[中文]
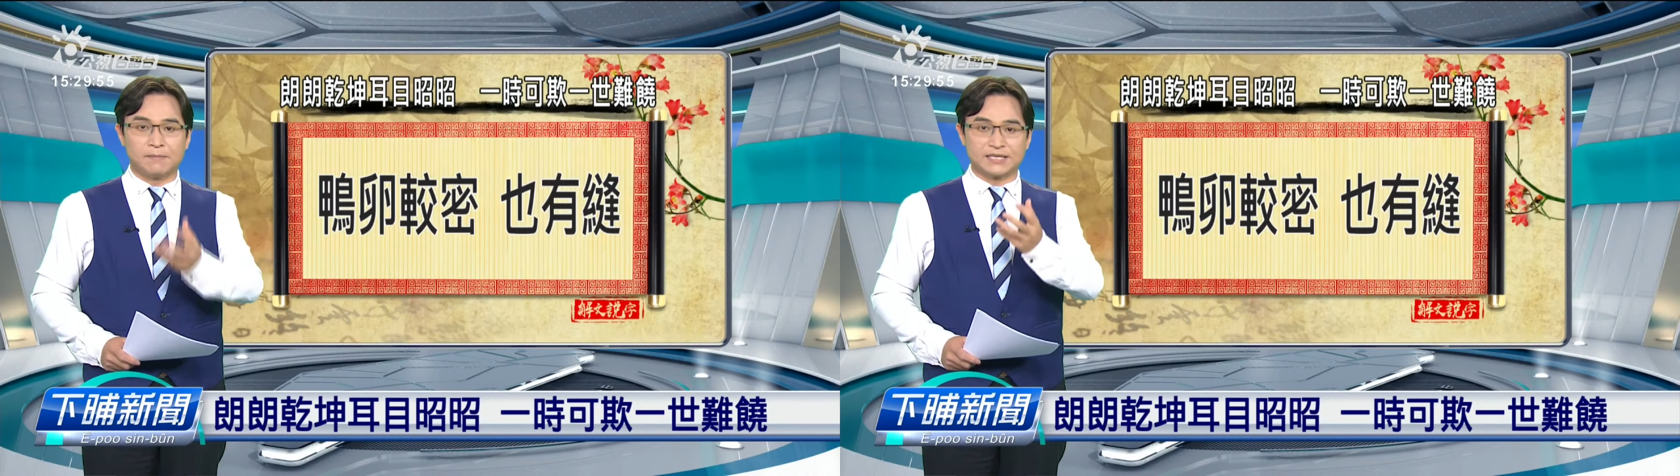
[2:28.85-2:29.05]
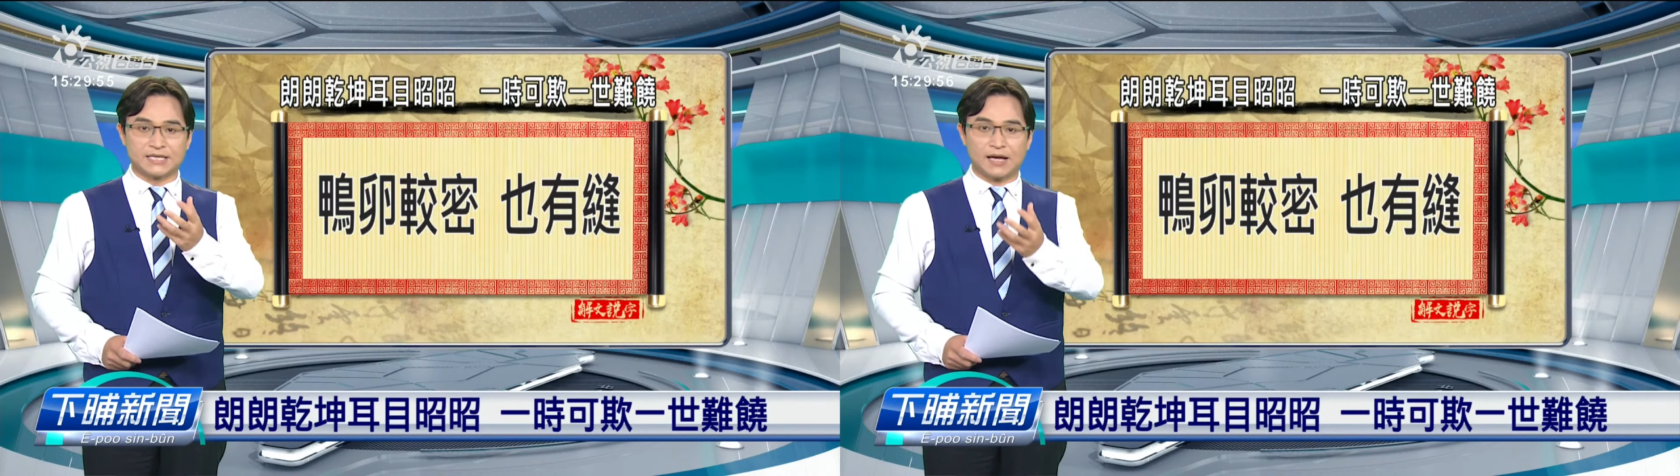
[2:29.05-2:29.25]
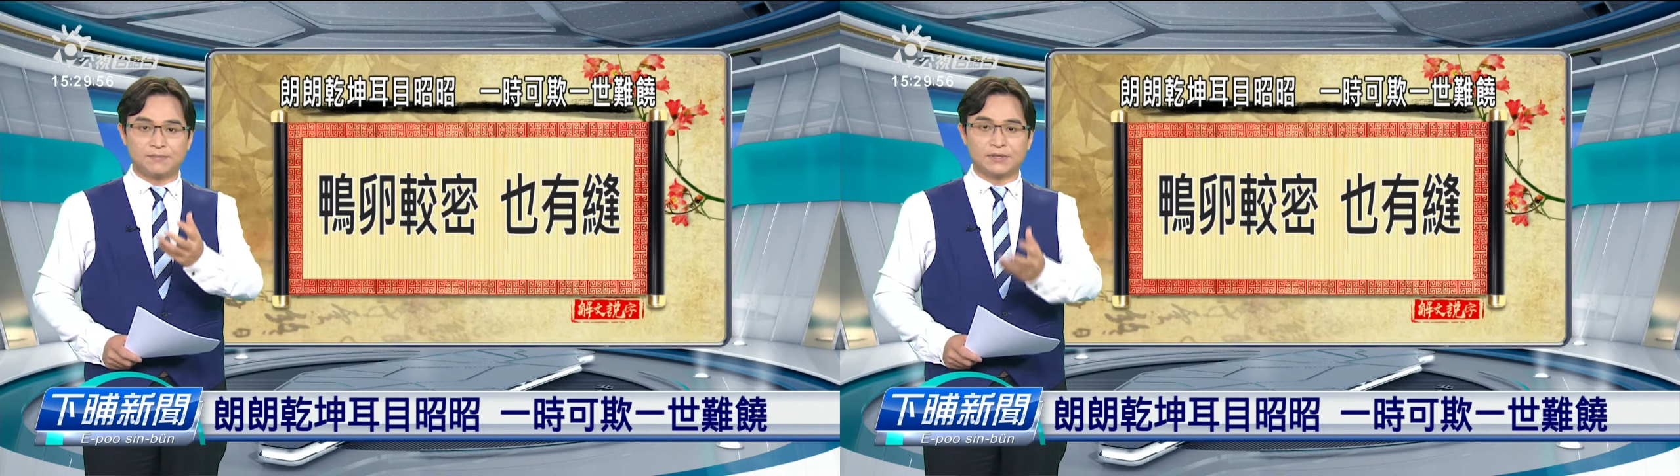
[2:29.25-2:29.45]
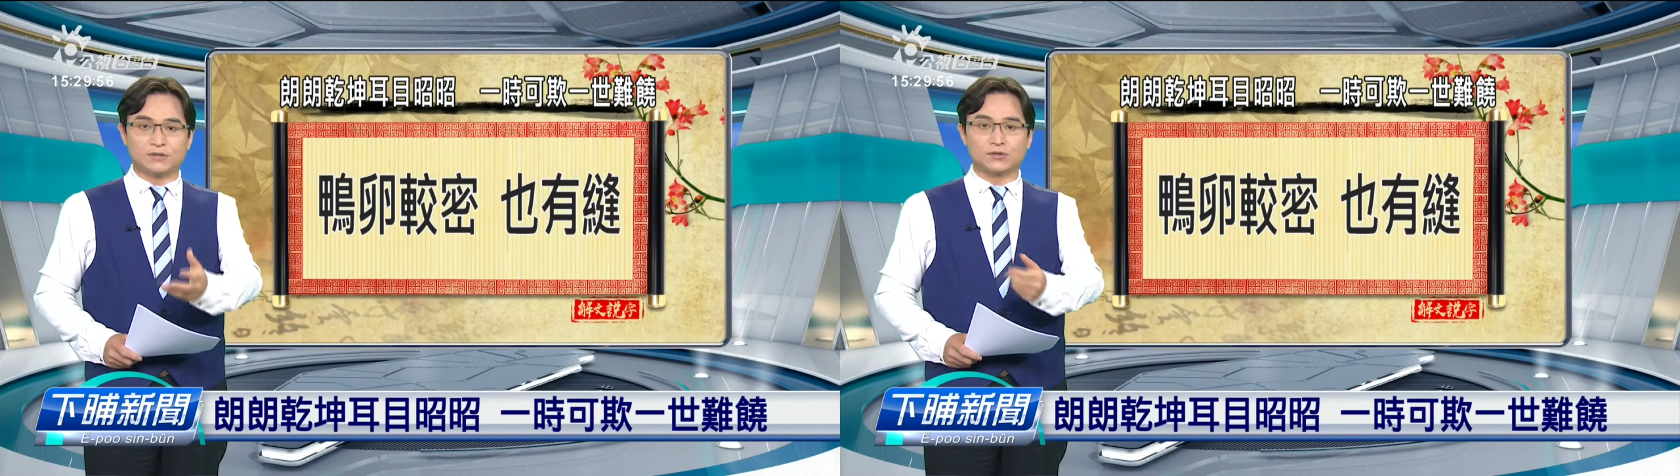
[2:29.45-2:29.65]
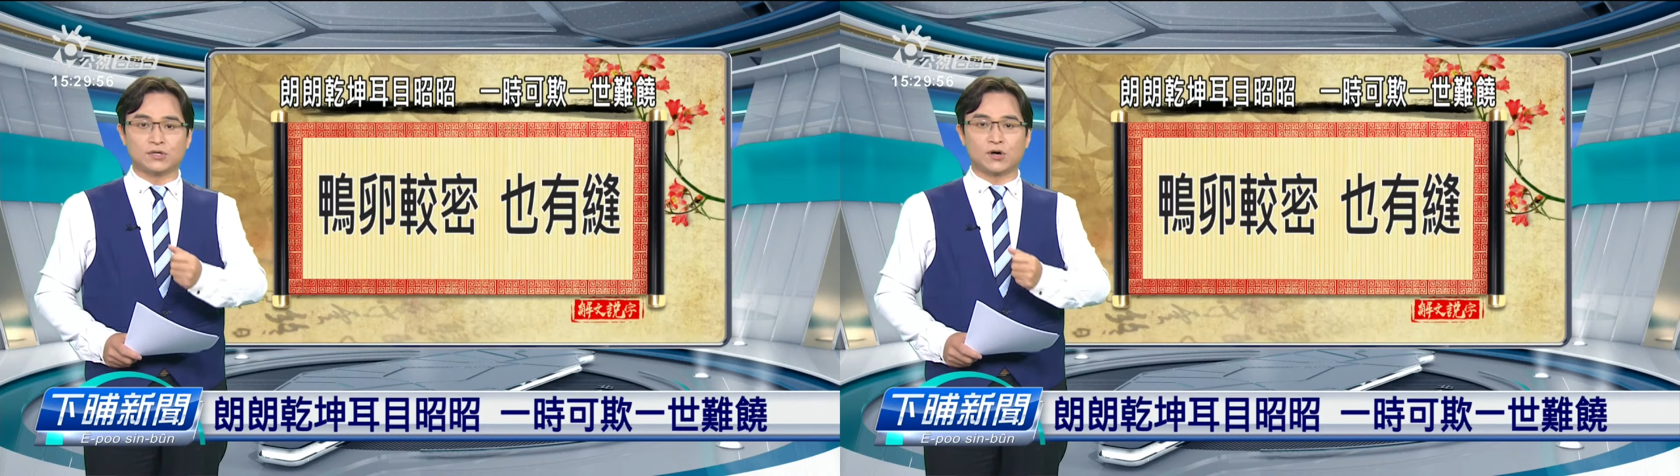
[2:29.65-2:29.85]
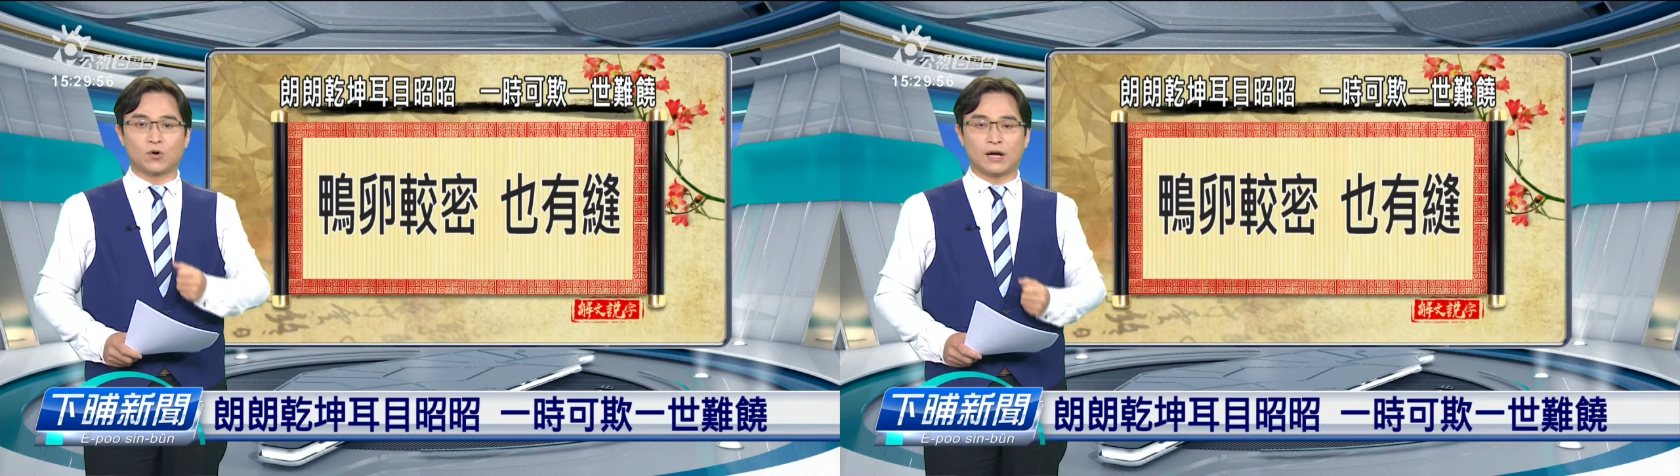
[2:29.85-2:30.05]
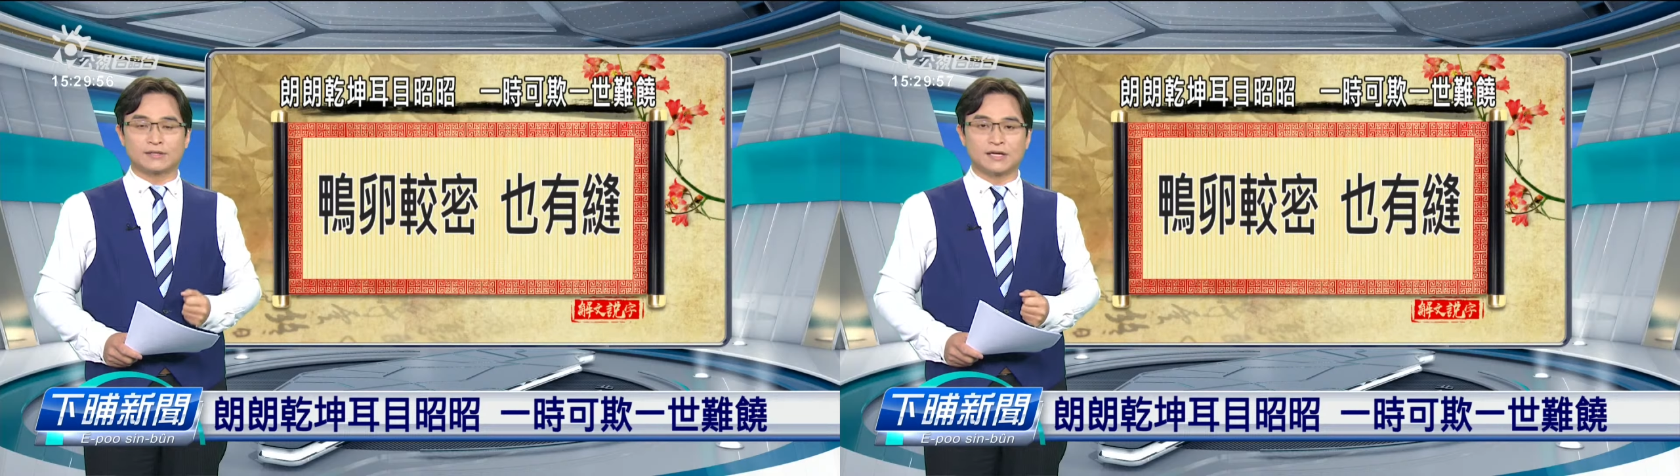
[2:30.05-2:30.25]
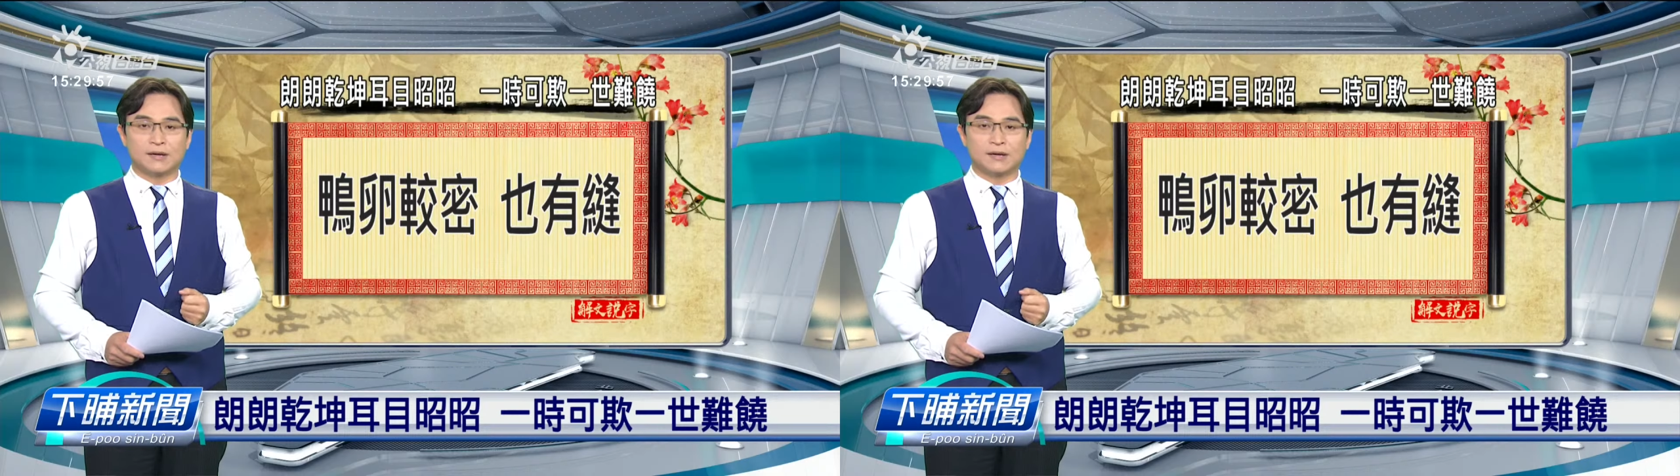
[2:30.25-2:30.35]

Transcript: 嘛是爱面对国法，